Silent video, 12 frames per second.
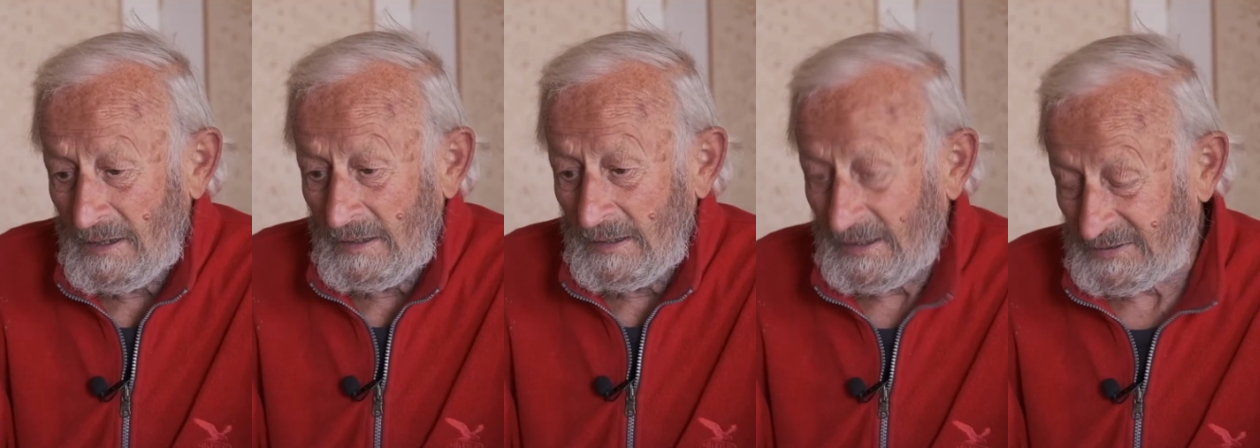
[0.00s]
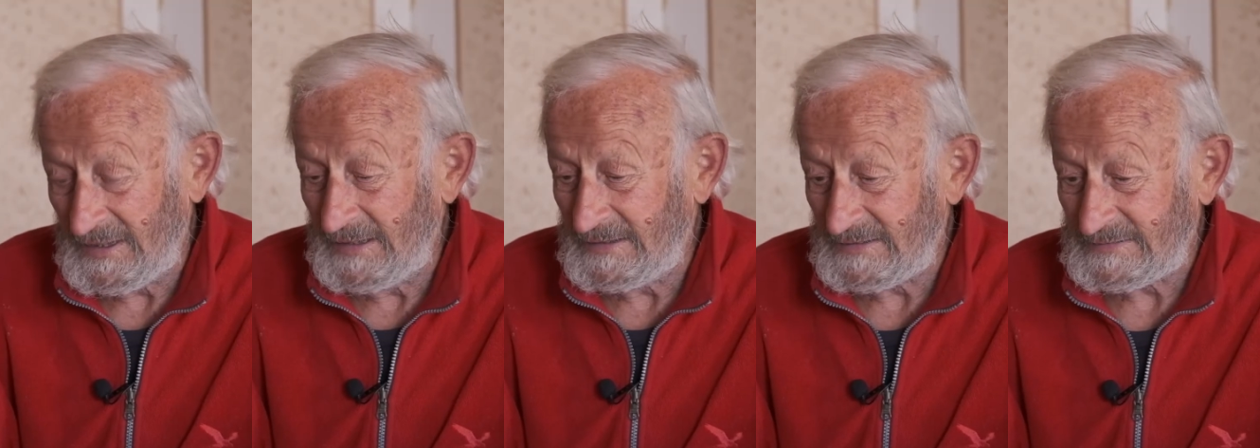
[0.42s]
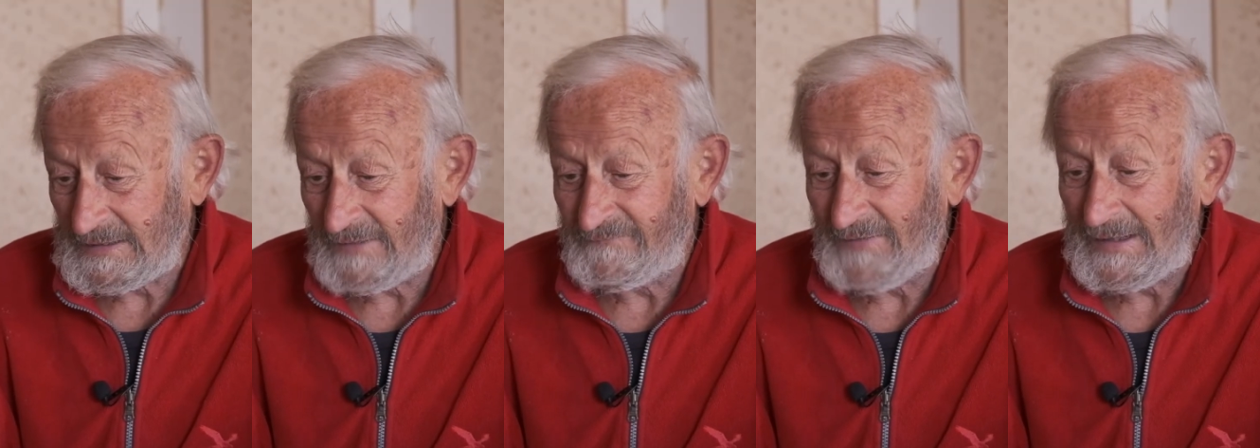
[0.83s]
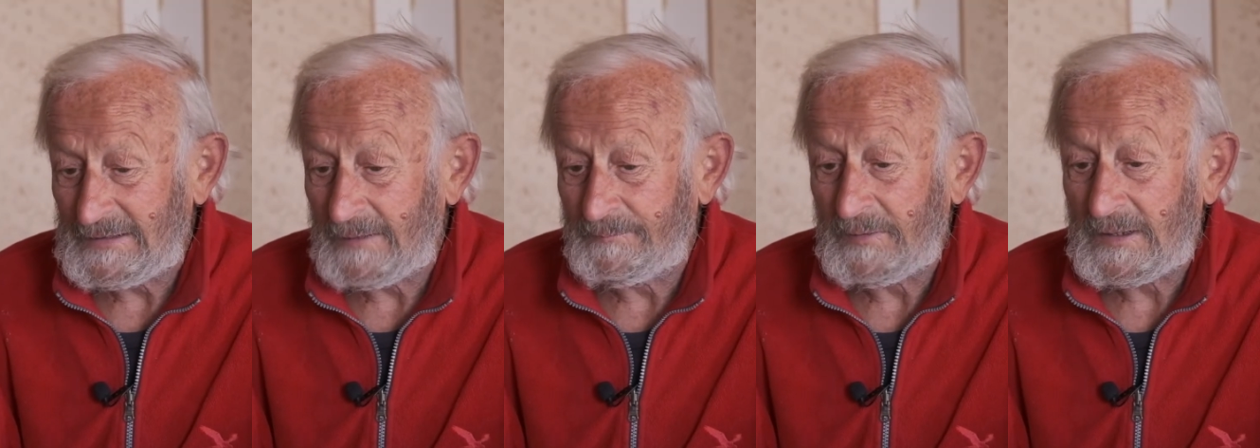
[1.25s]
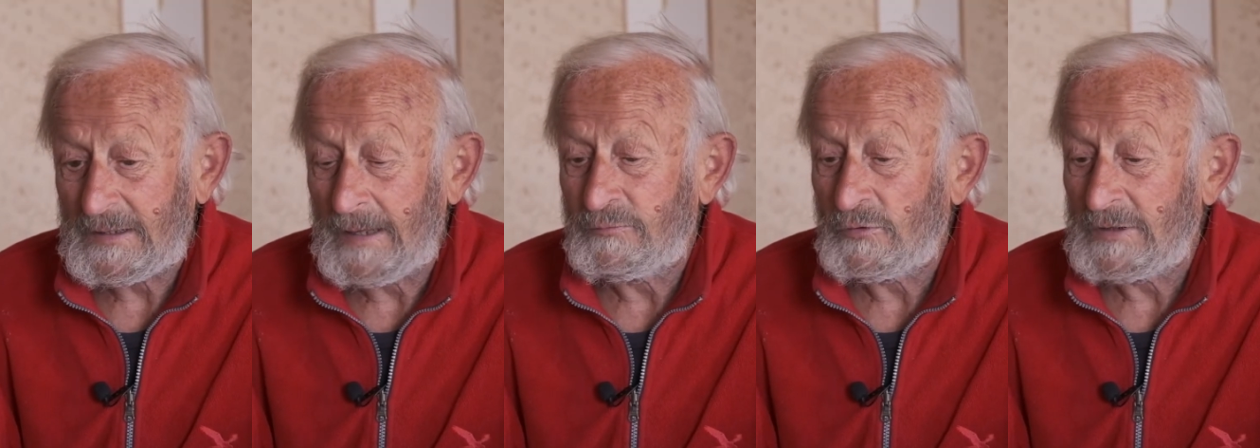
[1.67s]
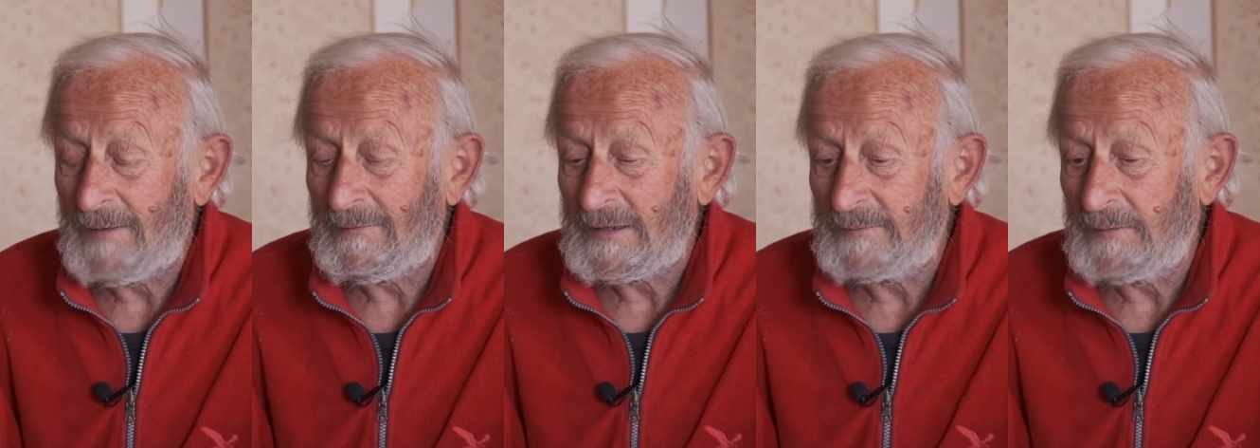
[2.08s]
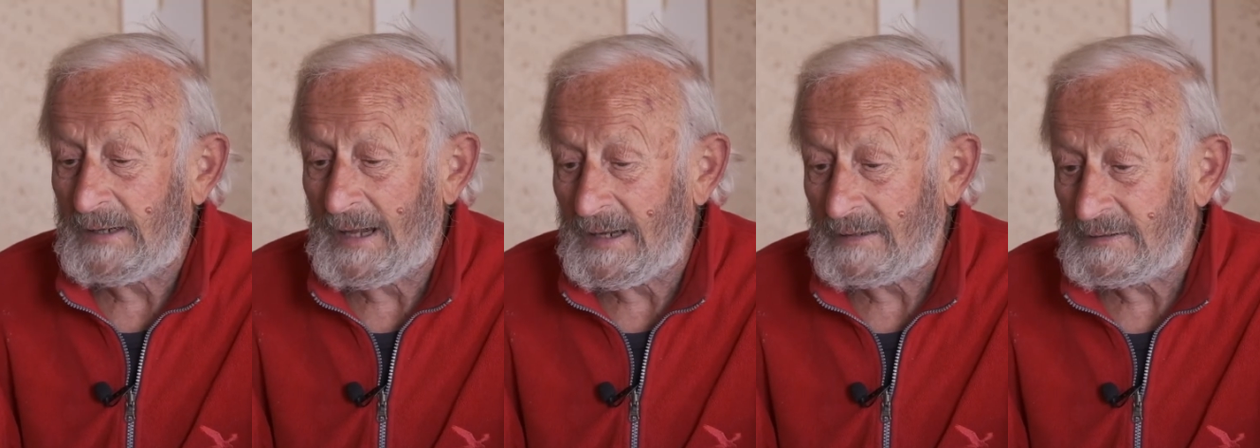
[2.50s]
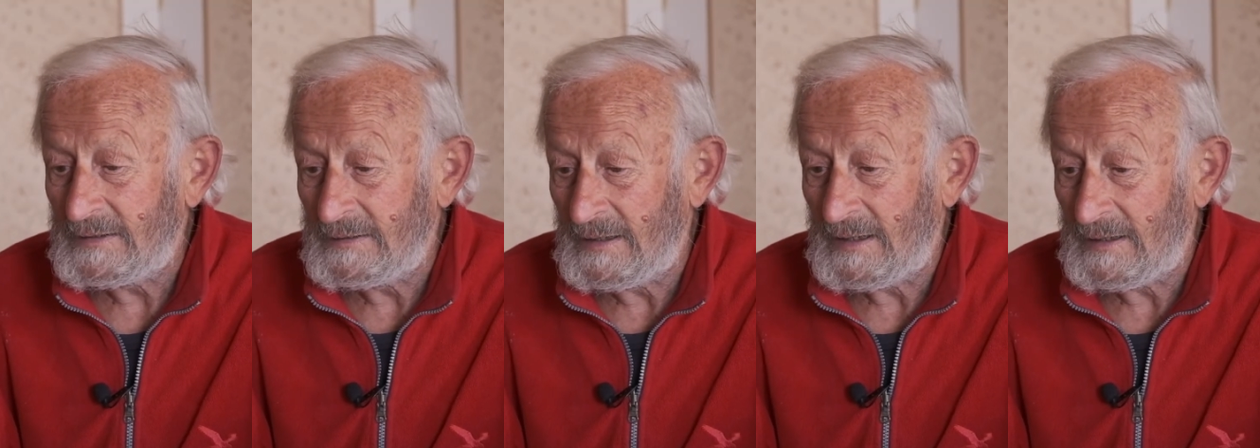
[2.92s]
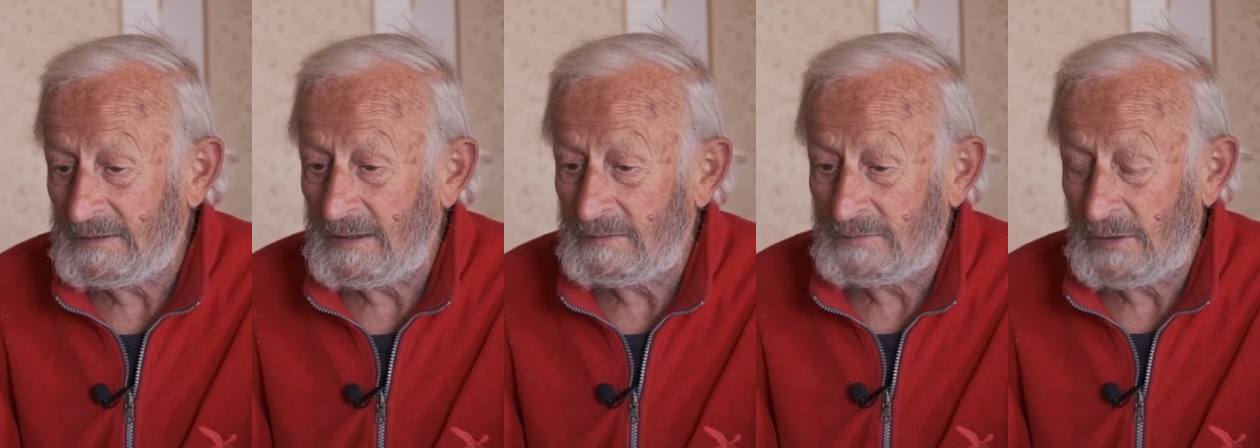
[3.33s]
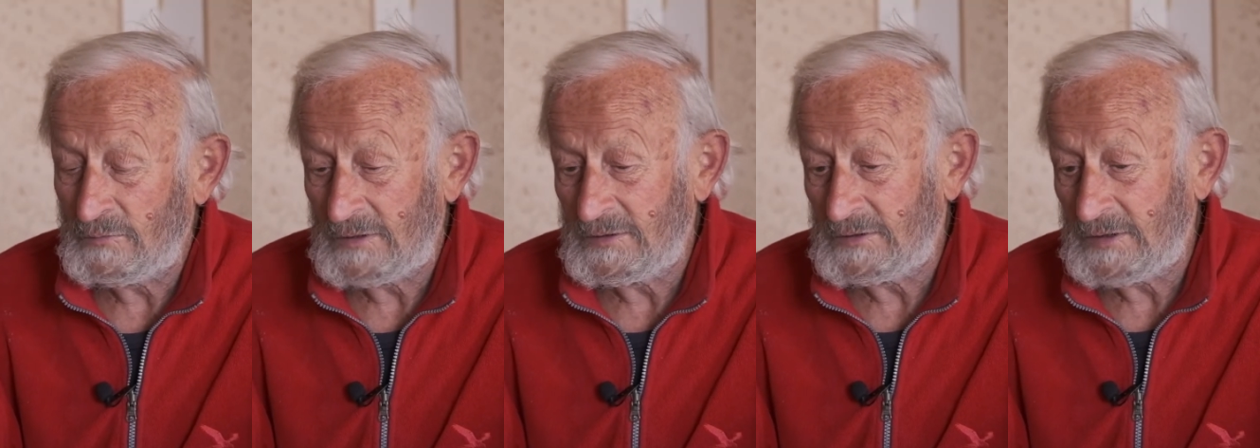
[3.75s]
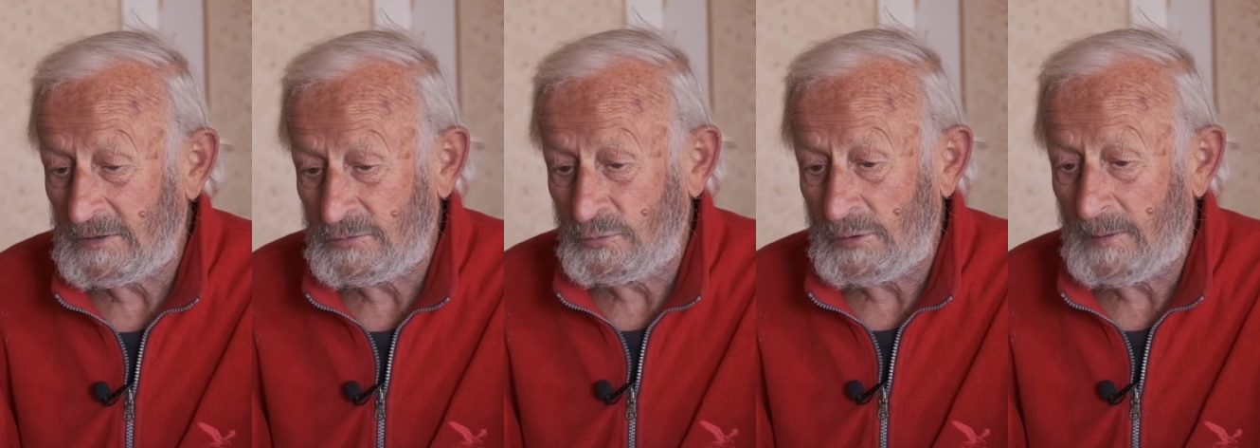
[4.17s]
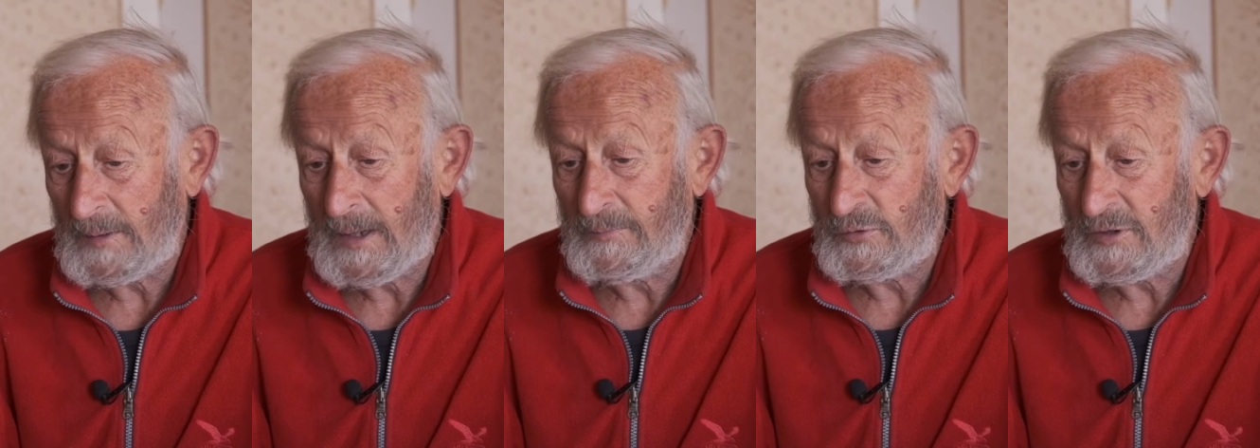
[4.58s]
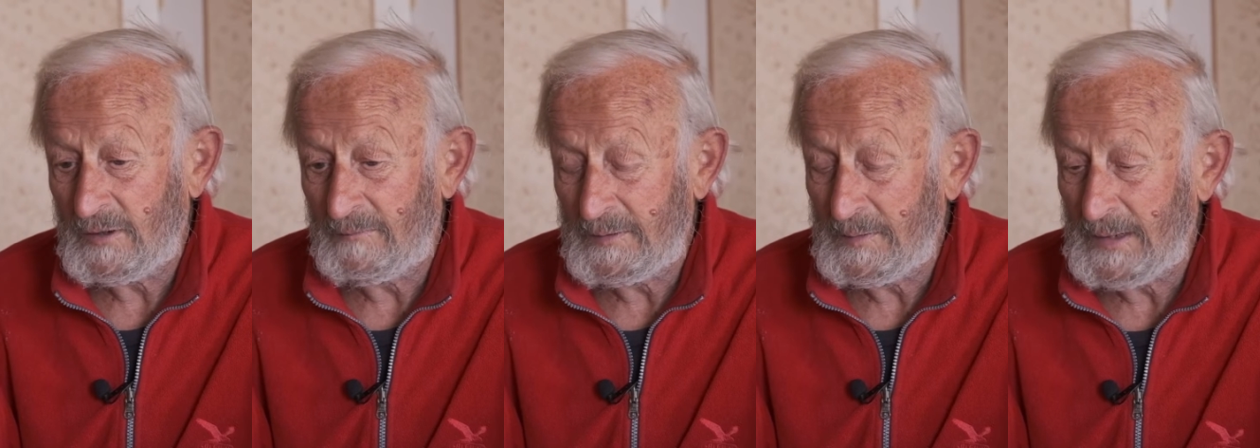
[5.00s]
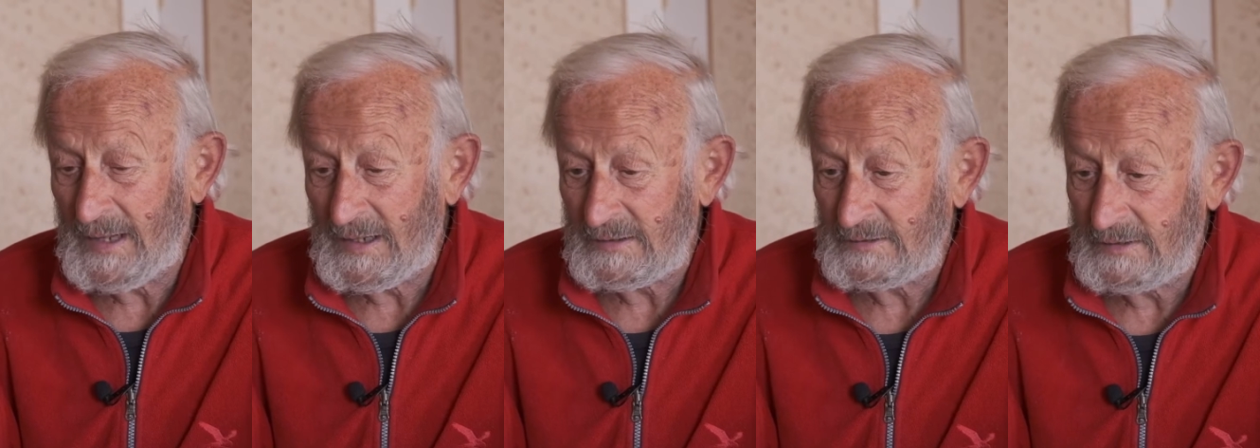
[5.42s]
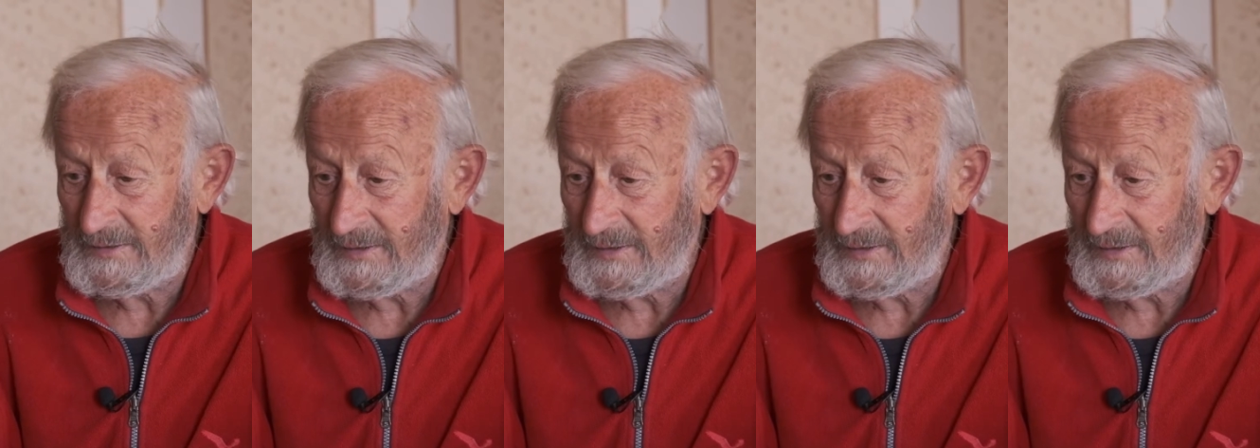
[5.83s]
la scelta è stata fatta perché bisognava liberarsi da, da, da una dittatura, perché bisognava liberarsi dal